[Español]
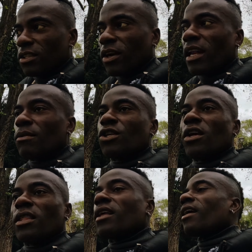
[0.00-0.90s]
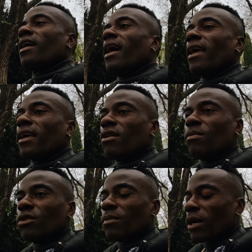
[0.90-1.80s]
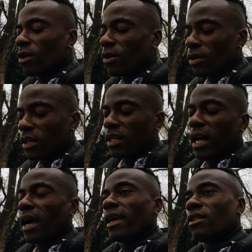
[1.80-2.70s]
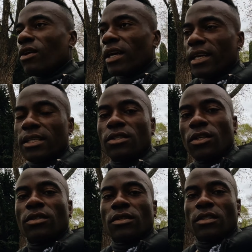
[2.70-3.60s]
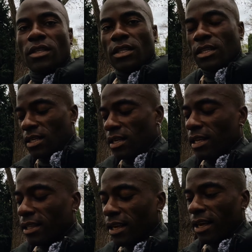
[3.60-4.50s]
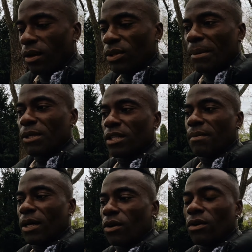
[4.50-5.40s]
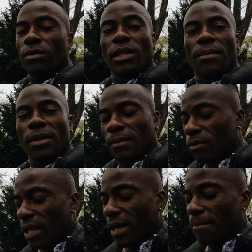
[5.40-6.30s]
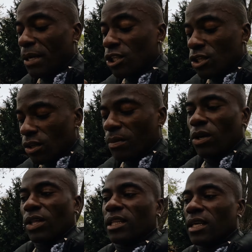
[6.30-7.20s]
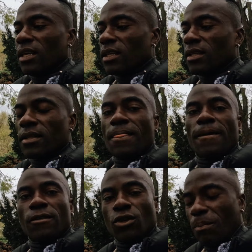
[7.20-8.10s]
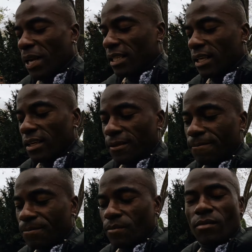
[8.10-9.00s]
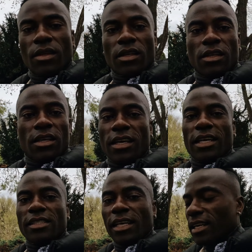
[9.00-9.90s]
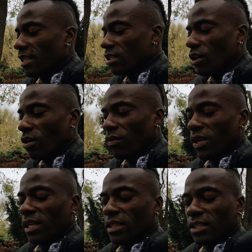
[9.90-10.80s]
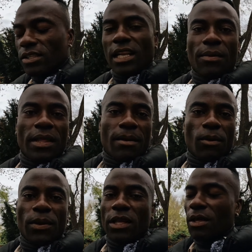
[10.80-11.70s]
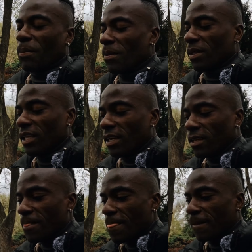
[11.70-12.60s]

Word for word: No queremos solo decir que, ay, quiero un mundo mejor, ay, no guerras, no. Créate una persona mejor, una, una versión mejor de ti, supérate y ya está, let's go for it. Esta es la vida, hemos venido a experimentar.